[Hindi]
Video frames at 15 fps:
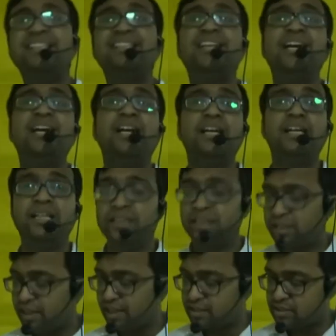देता है
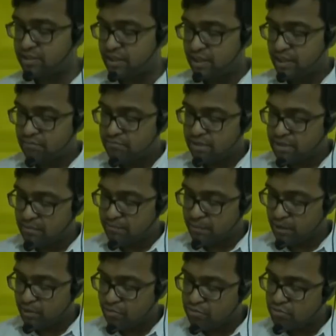इंटरेस्ट बस
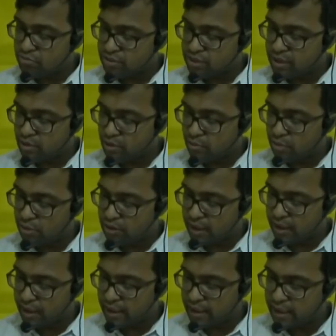अपने लोग उसी को
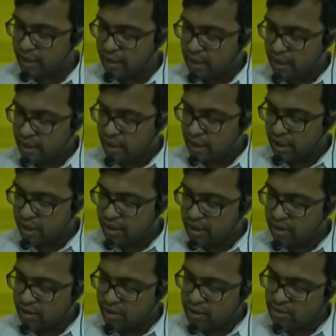बोलते हैं
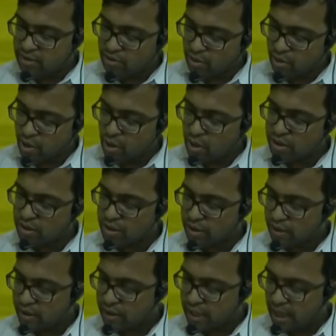इंटरेस्ट ऑन
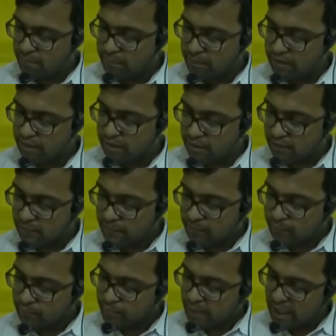कैपिटल
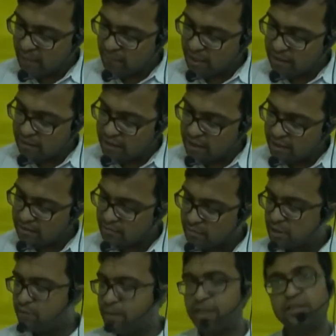पहला बात ये
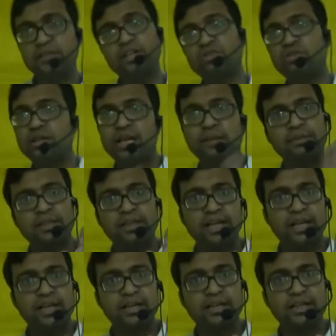समझ में इंटरेस्ट ऑन कैपिटल क्या
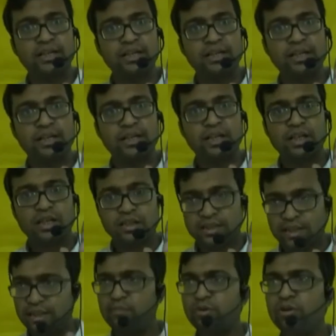है
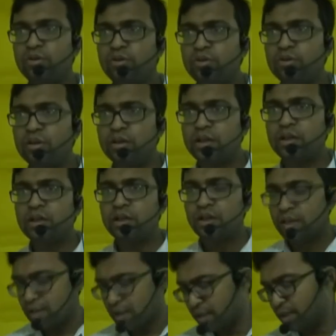जल्दी बोलो
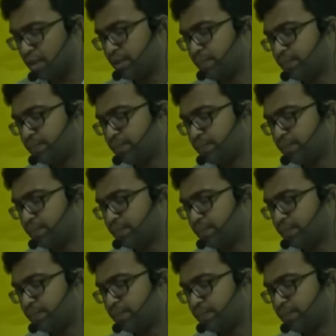हाँ